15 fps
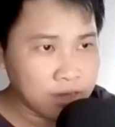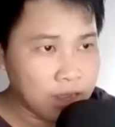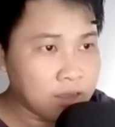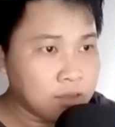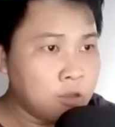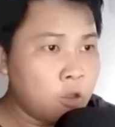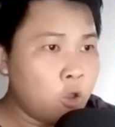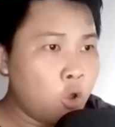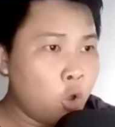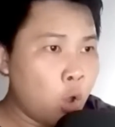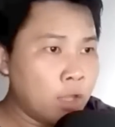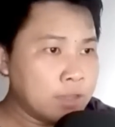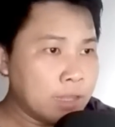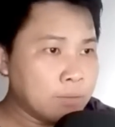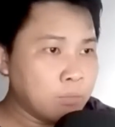ra,
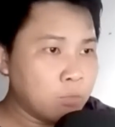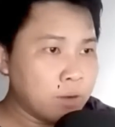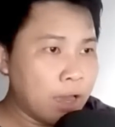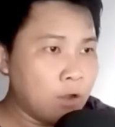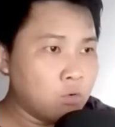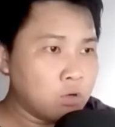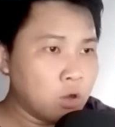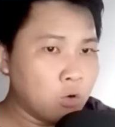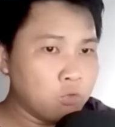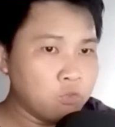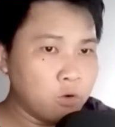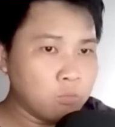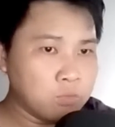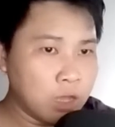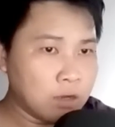hóa thành một đạo cầu
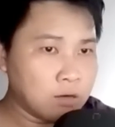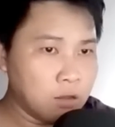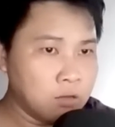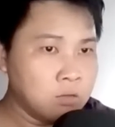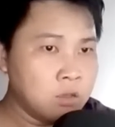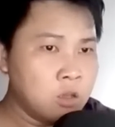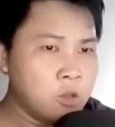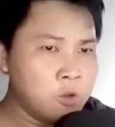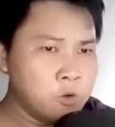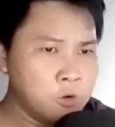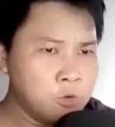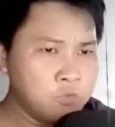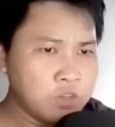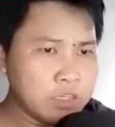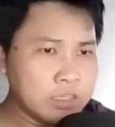vòng thật lớn
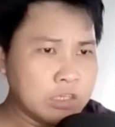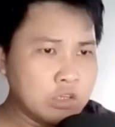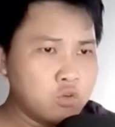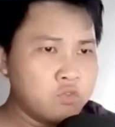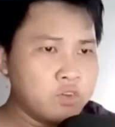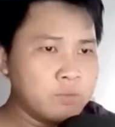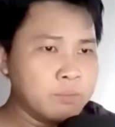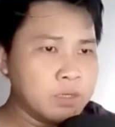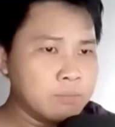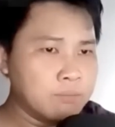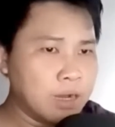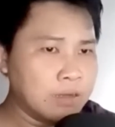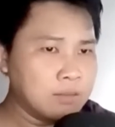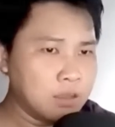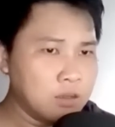hướng vị trí của Viên Minh
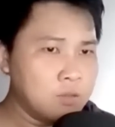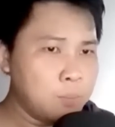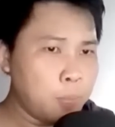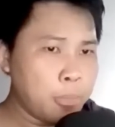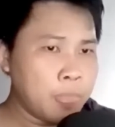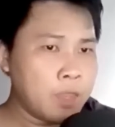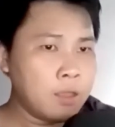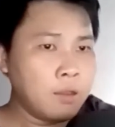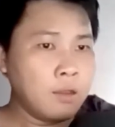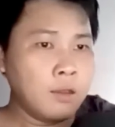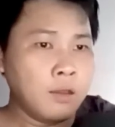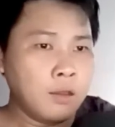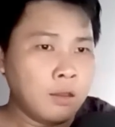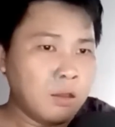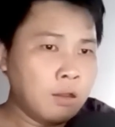bắn tới.
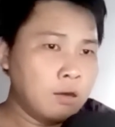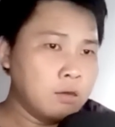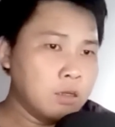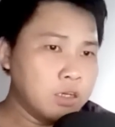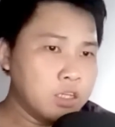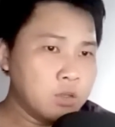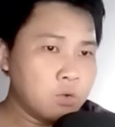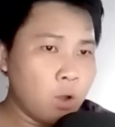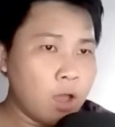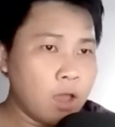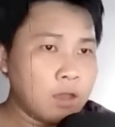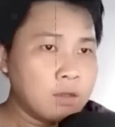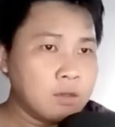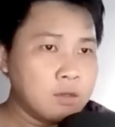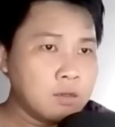Nơi đi
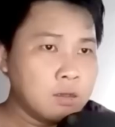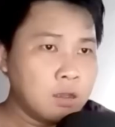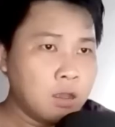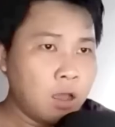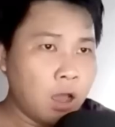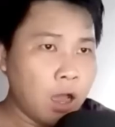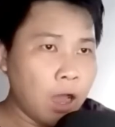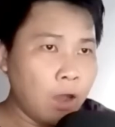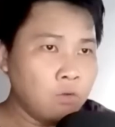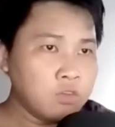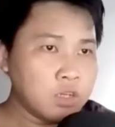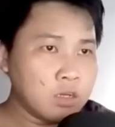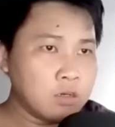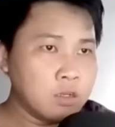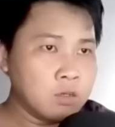qua, áo
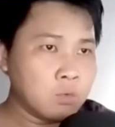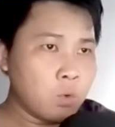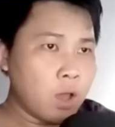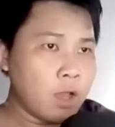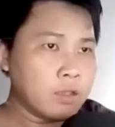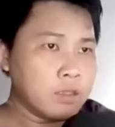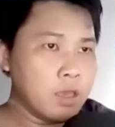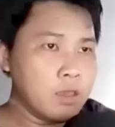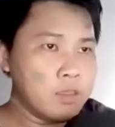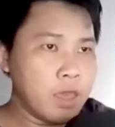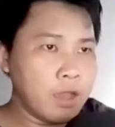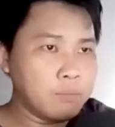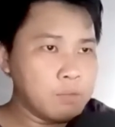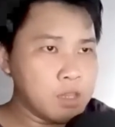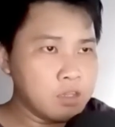trận linh quang dễ
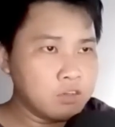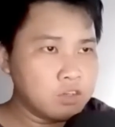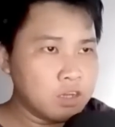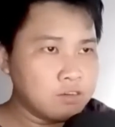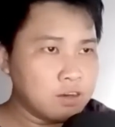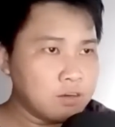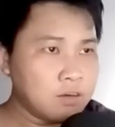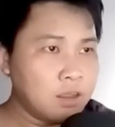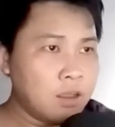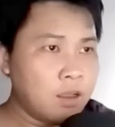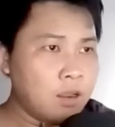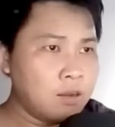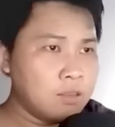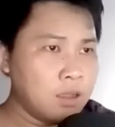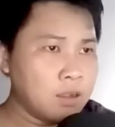dàng bị xé rách,
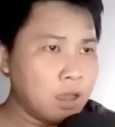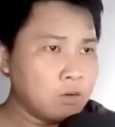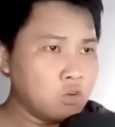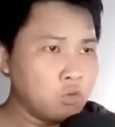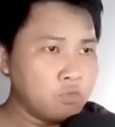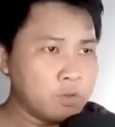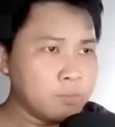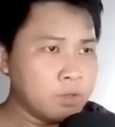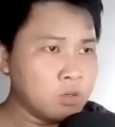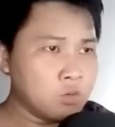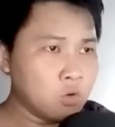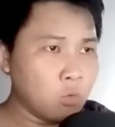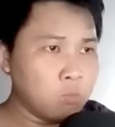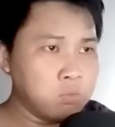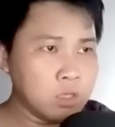thân ảnh của Viên Minh
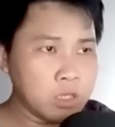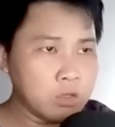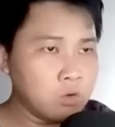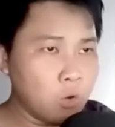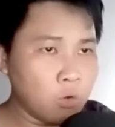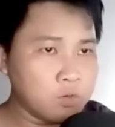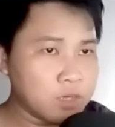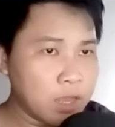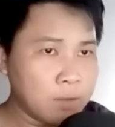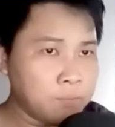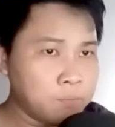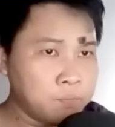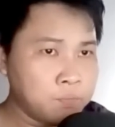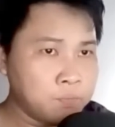cũng hiện lộ ra.